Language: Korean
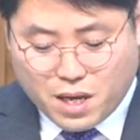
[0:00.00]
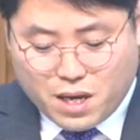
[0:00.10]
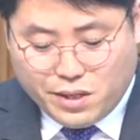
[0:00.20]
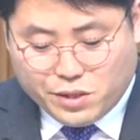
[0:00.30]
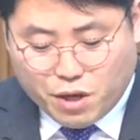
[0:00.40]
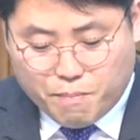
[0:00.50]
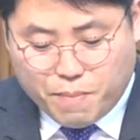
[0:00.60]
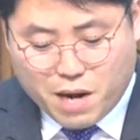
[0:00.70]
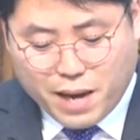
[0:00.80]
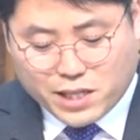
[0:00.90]

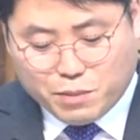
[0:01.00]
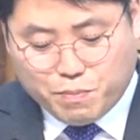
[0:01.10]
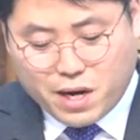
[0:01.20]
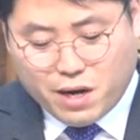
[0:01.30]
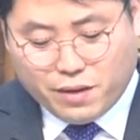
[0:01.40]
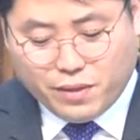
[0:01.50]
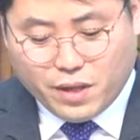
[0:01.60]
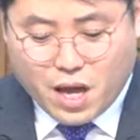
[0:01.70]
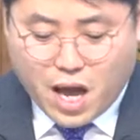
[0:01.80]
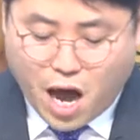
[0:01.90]
1818년
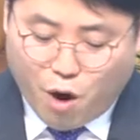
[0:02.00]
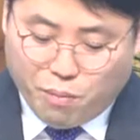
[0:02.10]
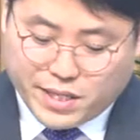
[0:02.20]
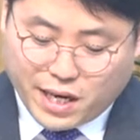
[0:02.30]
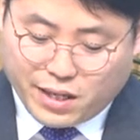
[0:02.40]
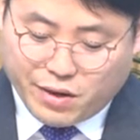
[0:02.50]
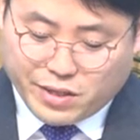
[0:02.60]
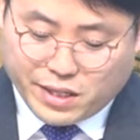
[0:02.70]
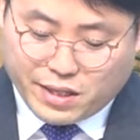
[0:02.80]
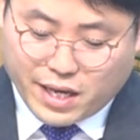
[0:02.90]
9세가
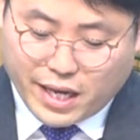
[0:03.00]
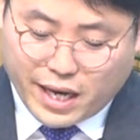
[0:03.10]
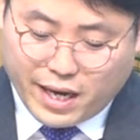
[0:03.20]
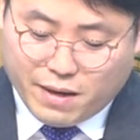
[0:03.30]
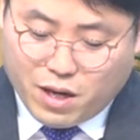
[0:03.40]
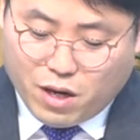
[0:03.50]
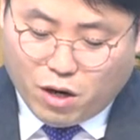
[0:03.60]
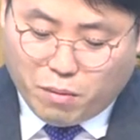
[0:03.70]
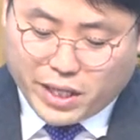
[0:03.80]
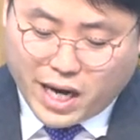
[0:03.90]
되었을 때에
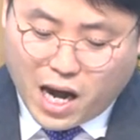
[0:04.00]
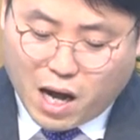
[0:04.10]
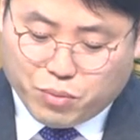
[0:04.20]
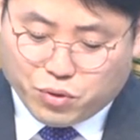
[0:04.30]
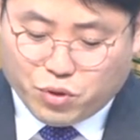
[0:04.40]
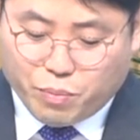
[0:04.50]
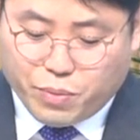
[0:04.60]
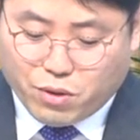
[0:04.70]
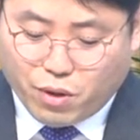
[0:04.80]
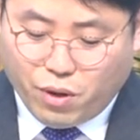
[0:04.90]
어머니가
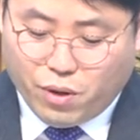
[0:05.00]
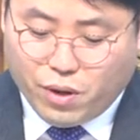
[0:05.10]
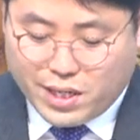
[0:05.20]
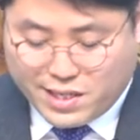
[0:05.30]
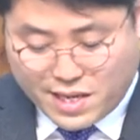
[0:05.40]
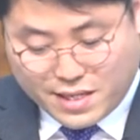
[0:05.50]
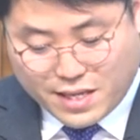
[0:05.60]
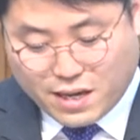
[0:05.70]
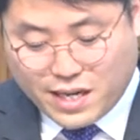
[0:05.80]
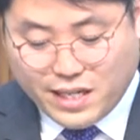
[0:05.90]
풍토병으로
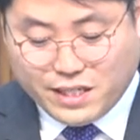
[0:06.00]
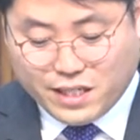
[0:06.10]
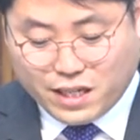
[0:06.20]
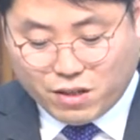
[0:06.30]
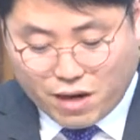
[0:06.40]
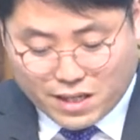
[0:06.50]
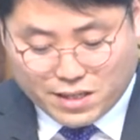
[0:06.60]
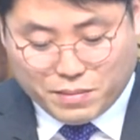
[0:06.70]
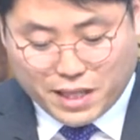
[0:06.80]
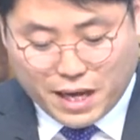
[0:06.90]
세상을 일찍 떠났습니다.